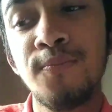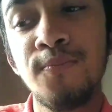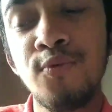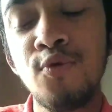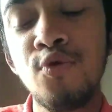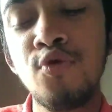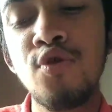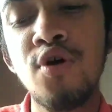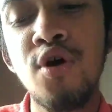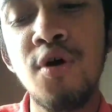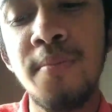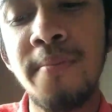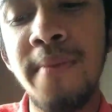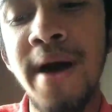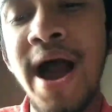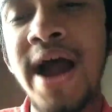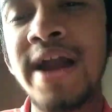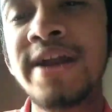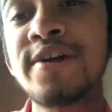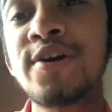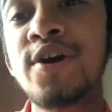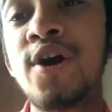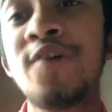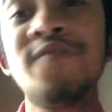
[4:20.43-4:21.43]
পুরো
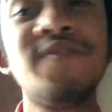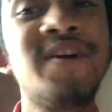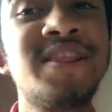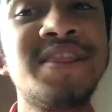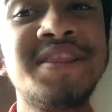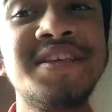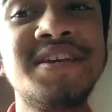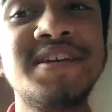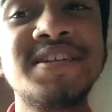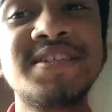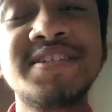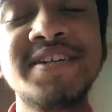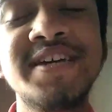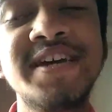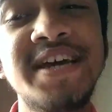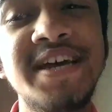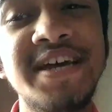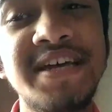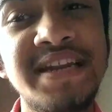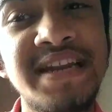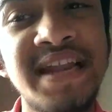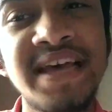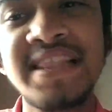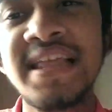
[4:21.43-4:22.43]
মাঠ কভার দিয়েছে
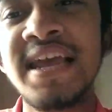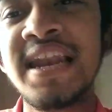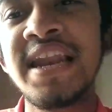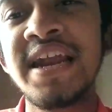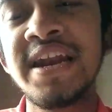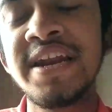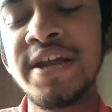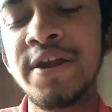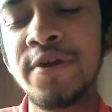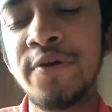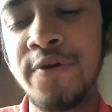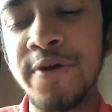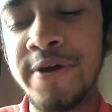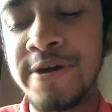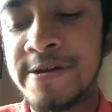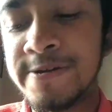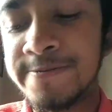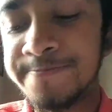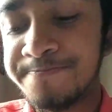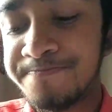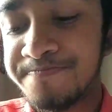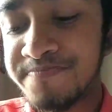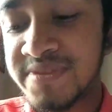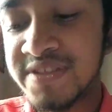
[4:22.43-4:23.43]
নেদারল্যান্ডের হয়ে
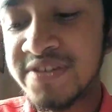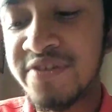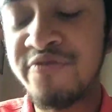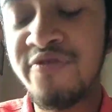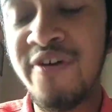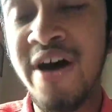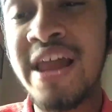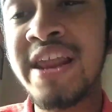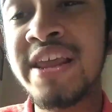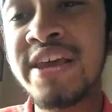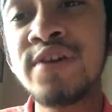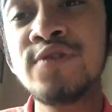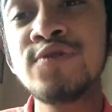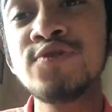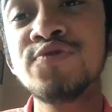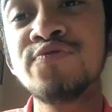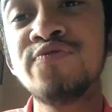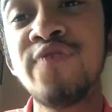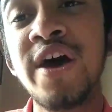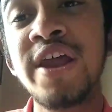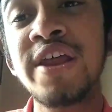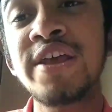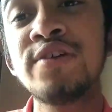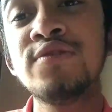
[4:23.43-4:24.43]
যে ভার্গিউস
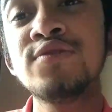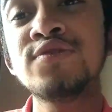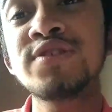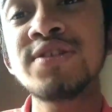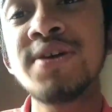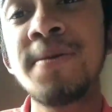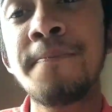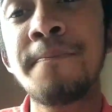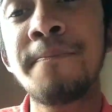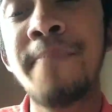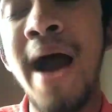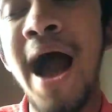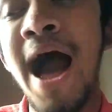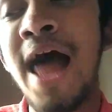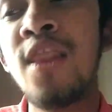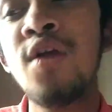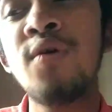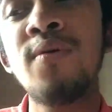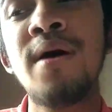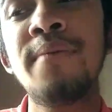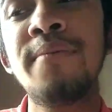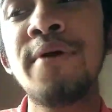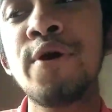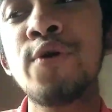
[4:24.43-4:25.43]
ভার্গিউসকে
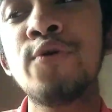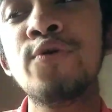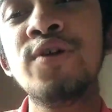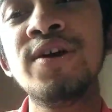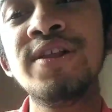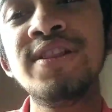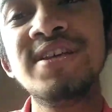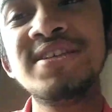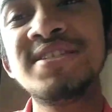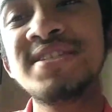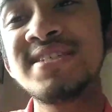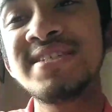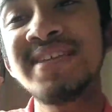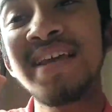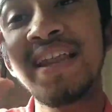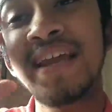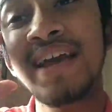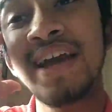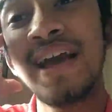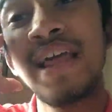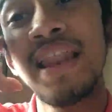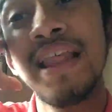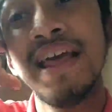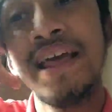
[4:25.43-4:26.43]
ভালোভাবে খুলে দিয়েছে
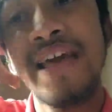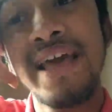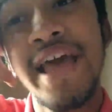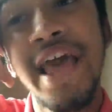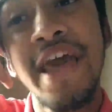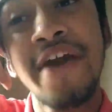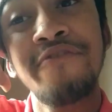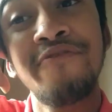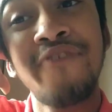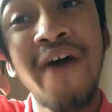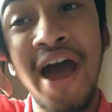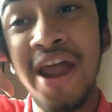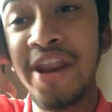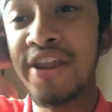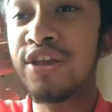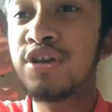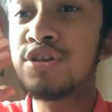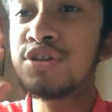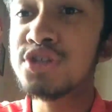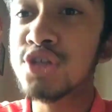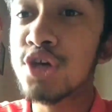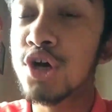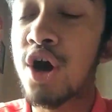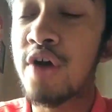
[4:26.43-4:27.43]
সেনেগাল এই
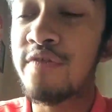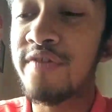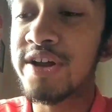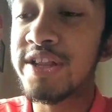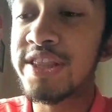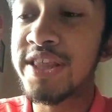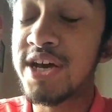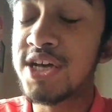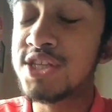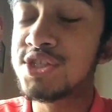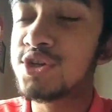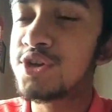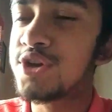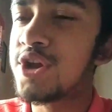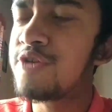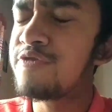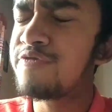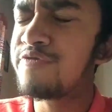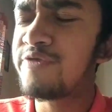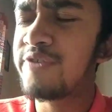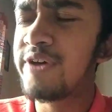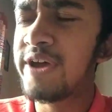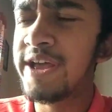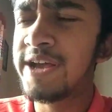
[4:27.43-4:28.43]
ভার্গিউসকে কভার দেওয়ার জন্য
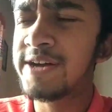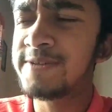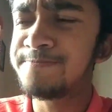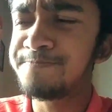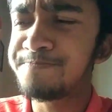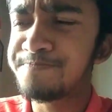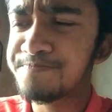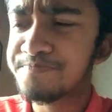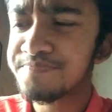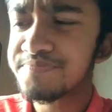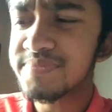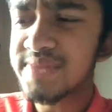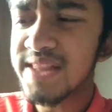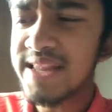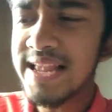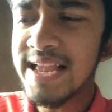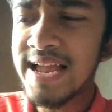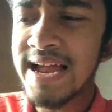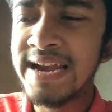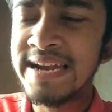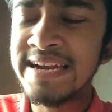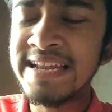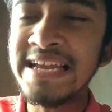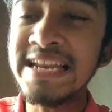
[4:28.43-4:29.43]

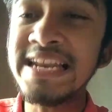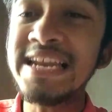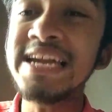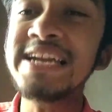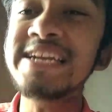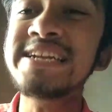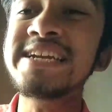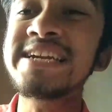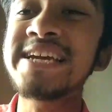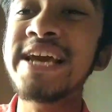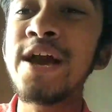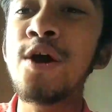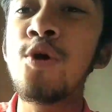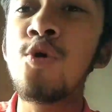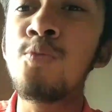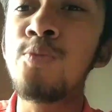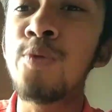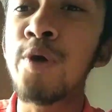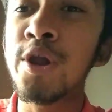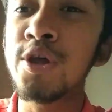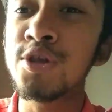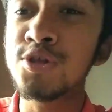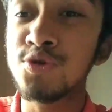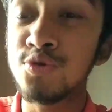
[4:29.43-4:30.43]
ডিলিটকে
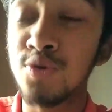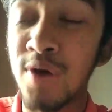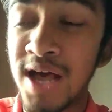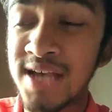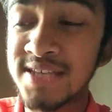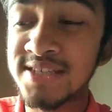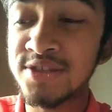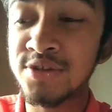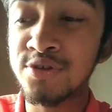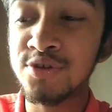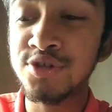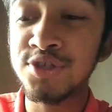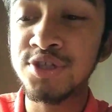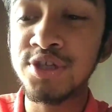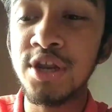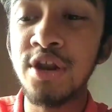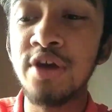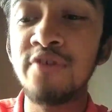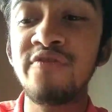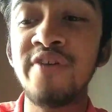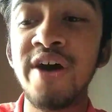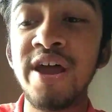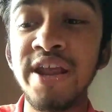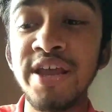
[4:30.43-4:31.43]
উপরে আসতে হচ্ছিল
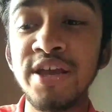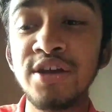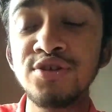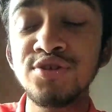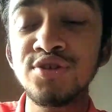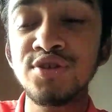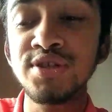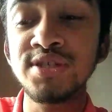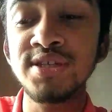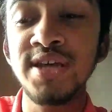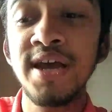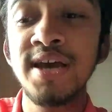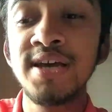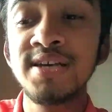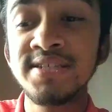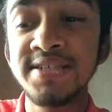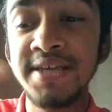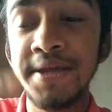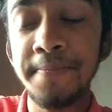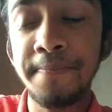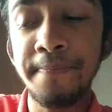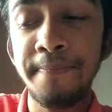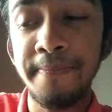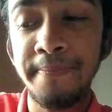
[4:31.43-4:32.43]

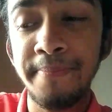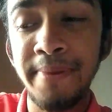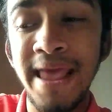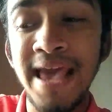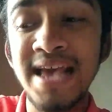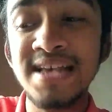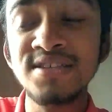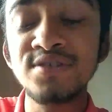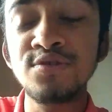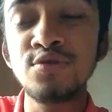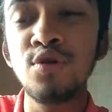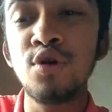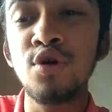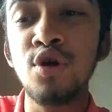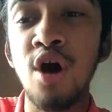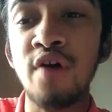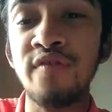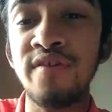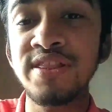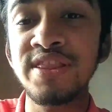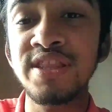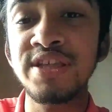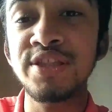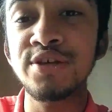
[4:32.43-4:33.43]
ভার্গিউসের প্লেসগুলো
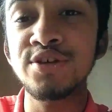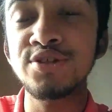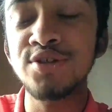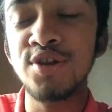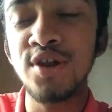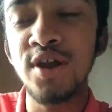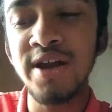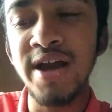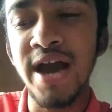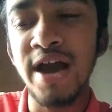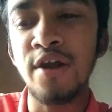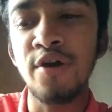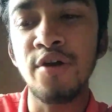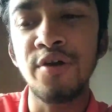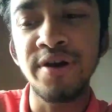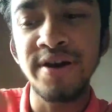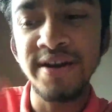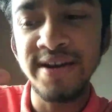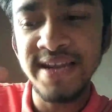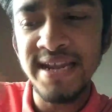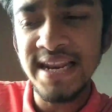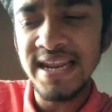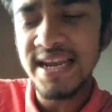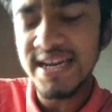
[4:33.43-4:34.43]
কভার দিতে হচ্ছিল কারণ
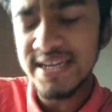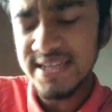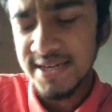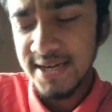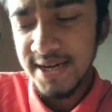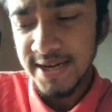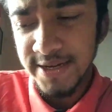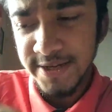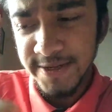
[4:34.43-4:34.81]
ডিলিট